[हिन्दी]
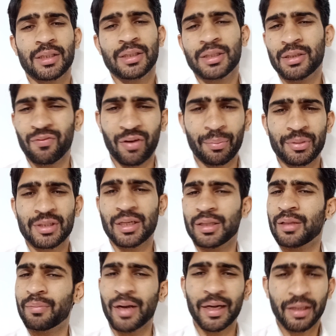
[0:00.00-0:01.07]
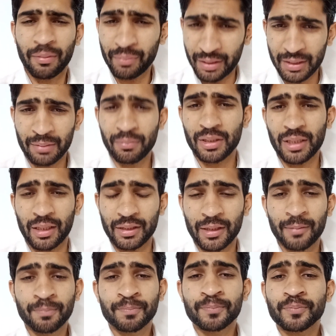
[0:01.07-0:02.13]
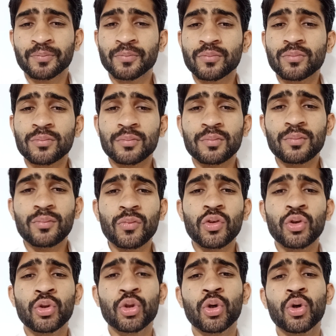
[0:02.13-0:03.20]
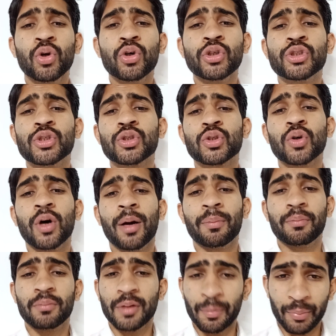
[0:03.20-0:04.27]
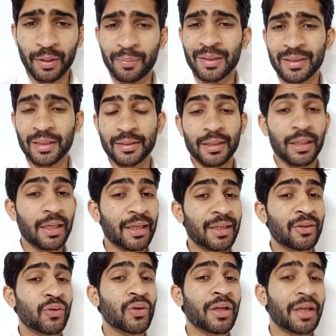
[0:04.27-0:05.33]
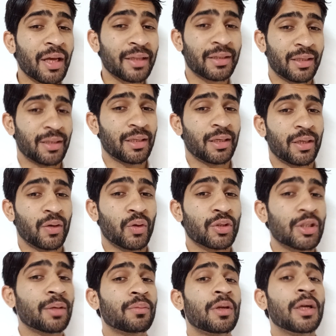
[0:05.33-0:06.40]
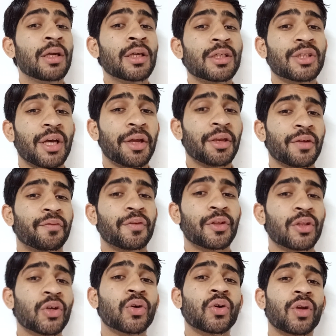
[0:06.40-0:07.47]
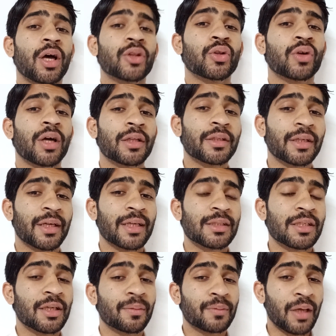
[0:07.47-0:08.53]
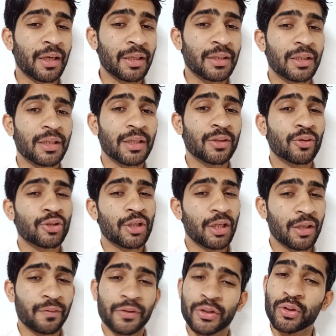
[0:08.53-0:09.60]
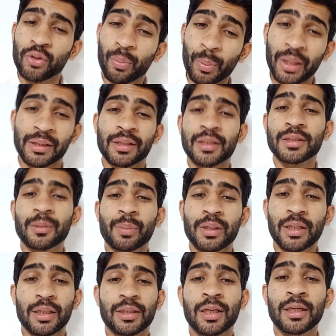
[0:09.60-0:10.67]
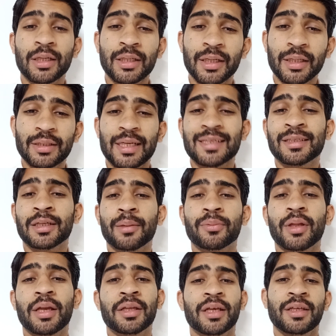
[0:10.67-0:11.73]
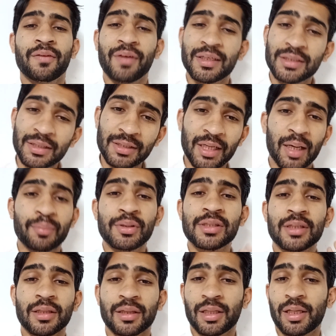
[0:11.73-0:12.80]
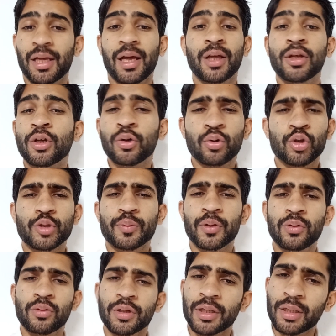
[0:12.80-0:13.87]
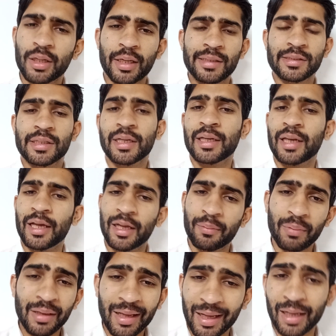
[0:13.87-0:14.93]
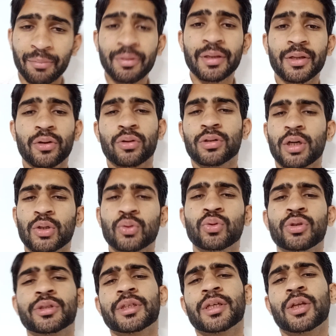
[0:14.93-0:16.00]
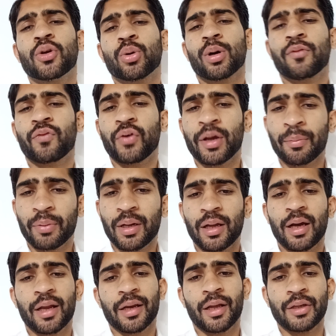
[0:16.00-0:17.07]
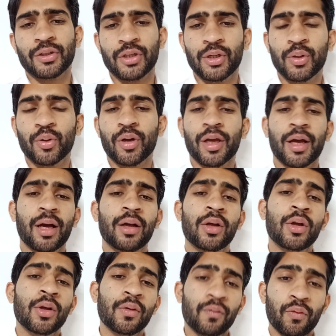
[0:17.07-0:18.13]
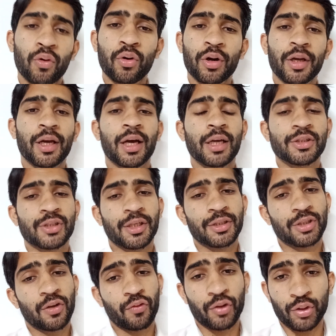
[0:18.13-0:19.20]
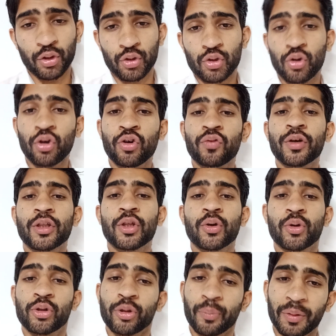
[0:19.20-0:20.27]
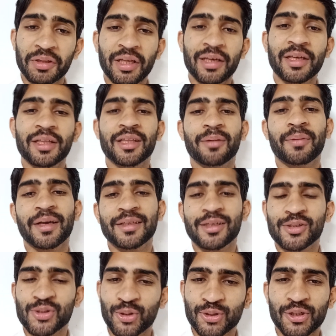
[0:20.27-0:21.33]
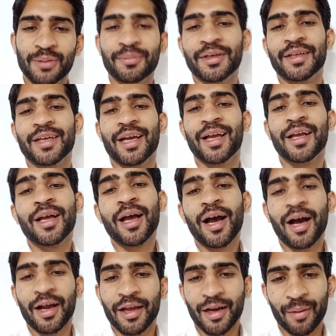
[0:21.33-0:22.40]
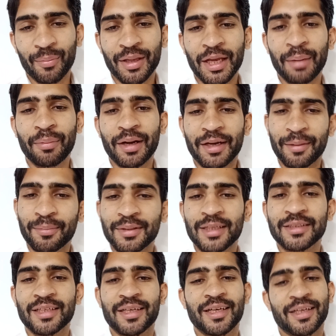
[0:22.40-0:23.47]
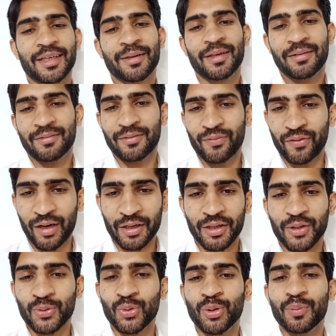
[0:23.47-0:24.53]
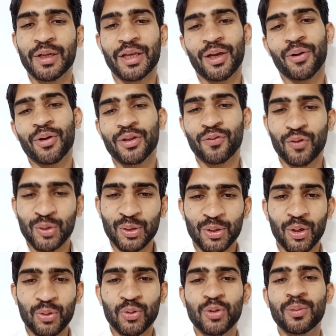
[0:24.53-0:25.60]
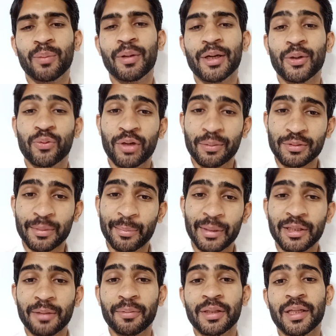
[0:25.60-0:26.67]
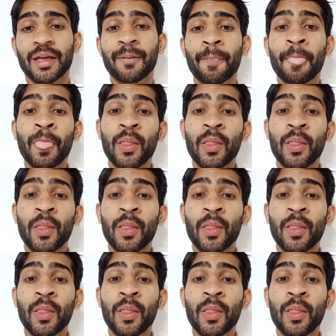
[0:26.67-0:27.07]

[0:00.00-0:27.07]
करते जब वापस आते बैठ के मीटिंग बैठाते तो इस चीज़ को आप इम्प्लीमेंट करते लेकिन उन्होंने क्या तरीका किया और जब शाहीन अफरीदी को रातों रात एक ऐसी कप्तानी दी गई तो शाहीन अफरीदी को बेहतर से पता था कि ये जैसी कप्तानी है ये वैसे जा भी सकती है उस पर उनकी नाराज़गी का लाएमल है भी नहीं और काकूल से ये लोग अफवाहें फैला रहे हैं ये हो गया वो हो गया शहीन शाहरीदी सोए हुए थे उन्हें तो पता ही नहीं था जान सोशल मीडिया है अगर हमें यहाँ बैठे पता चल रहा है कि वहाँ काकूल में क्या हो रहा है तो वो तो काकूल में बैठे उन्हें हमसे बेहतर पता है